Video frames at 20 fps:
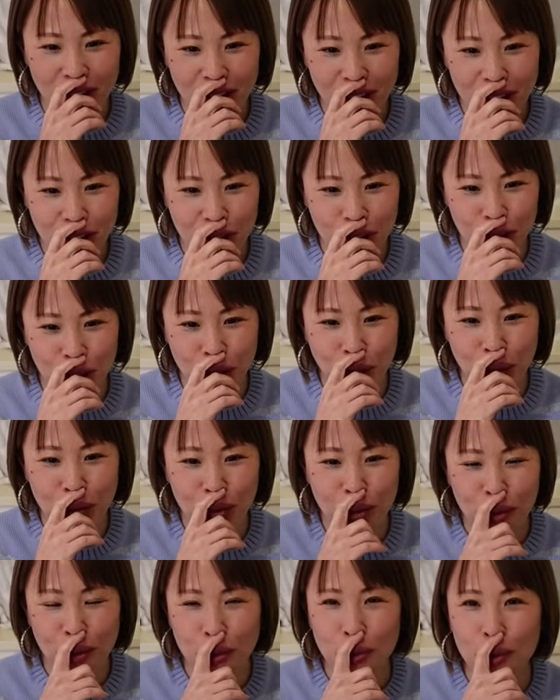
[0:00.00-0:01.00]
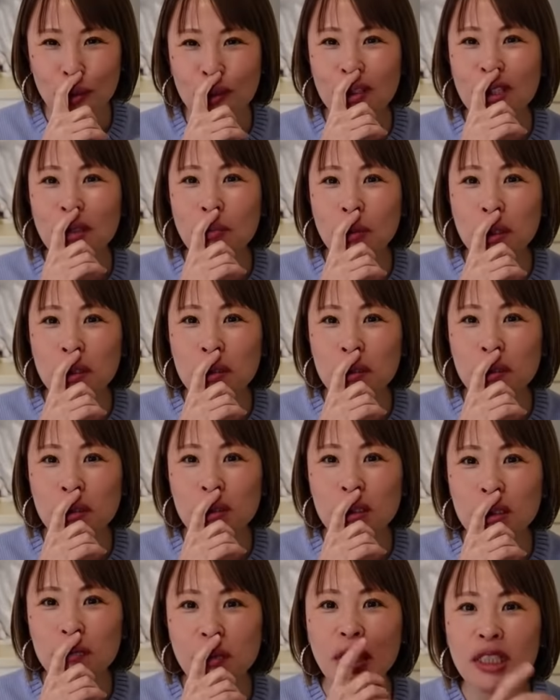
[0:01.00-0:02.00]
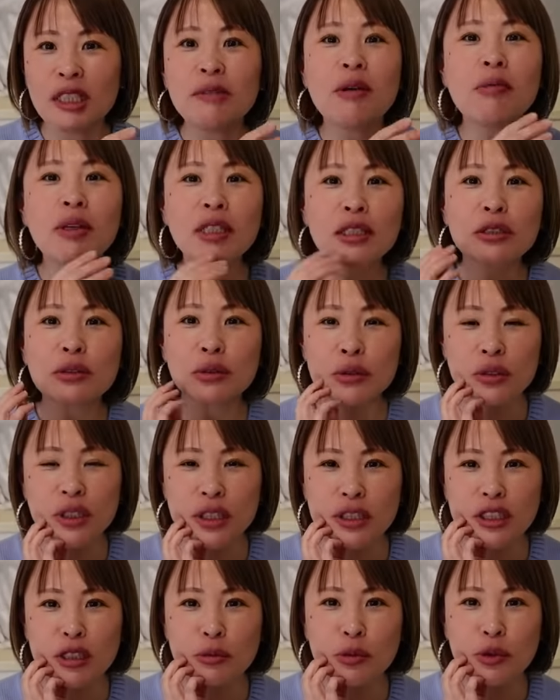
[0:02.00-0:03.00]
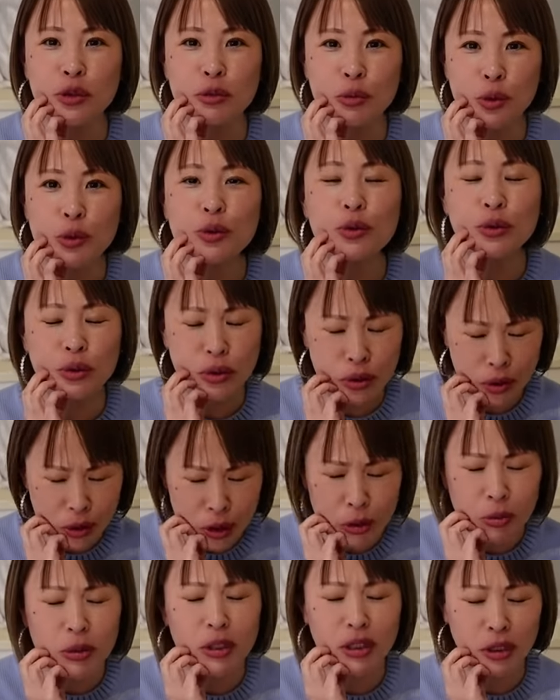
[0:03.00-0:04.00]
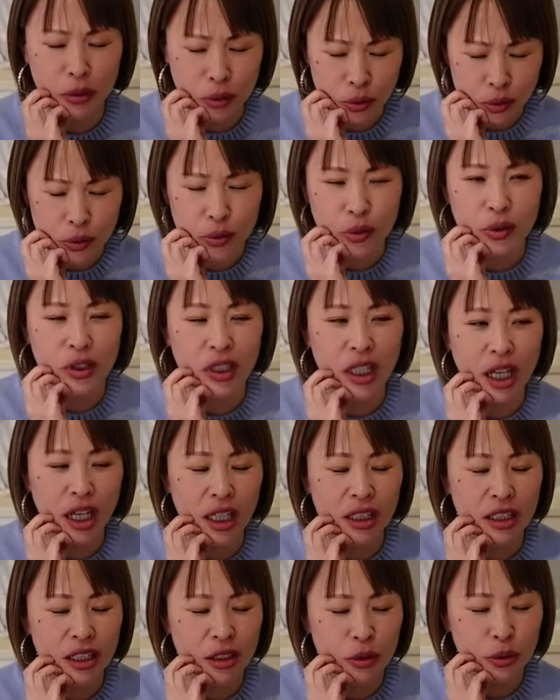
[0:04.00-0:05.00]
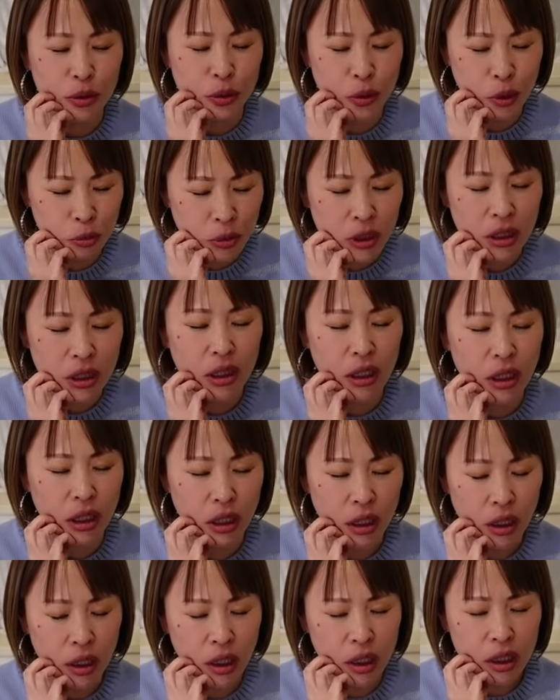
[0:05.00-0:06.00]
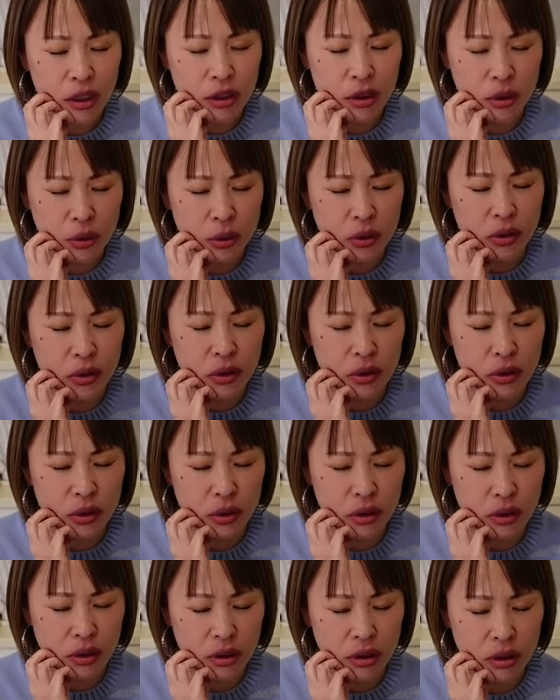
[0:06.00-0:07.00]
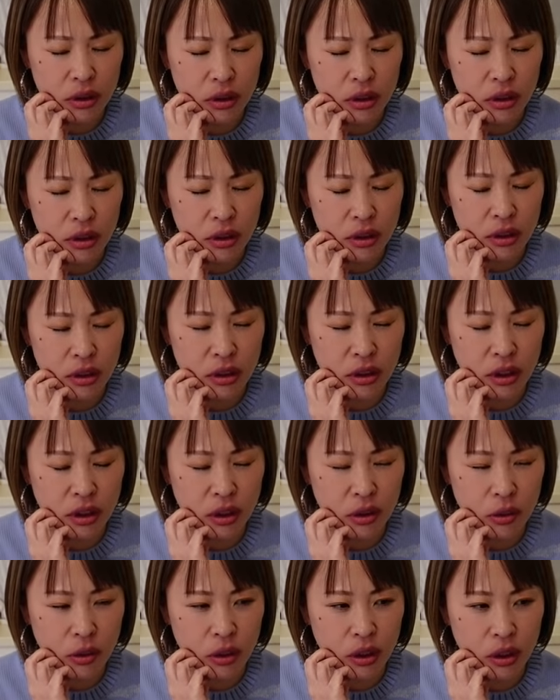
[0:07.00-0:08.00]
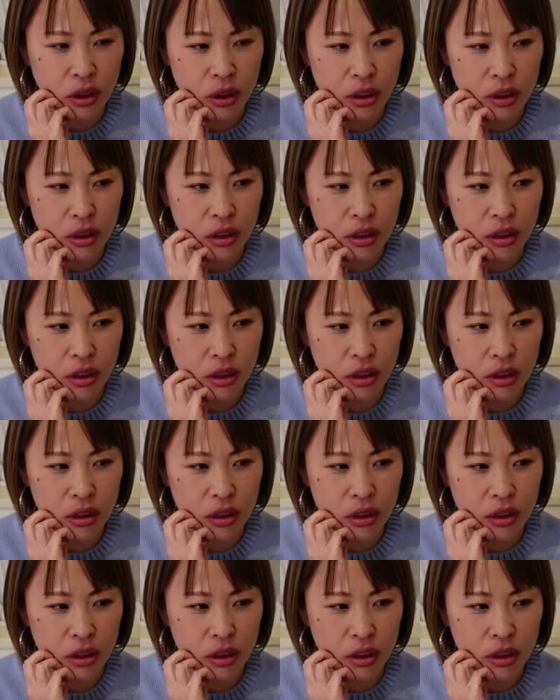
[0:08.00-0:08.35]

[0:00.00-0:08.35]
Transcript: すごいと思っています。まあ、今まで作ってきたものも本当に全て本当に愛を込めてすごくなんていうか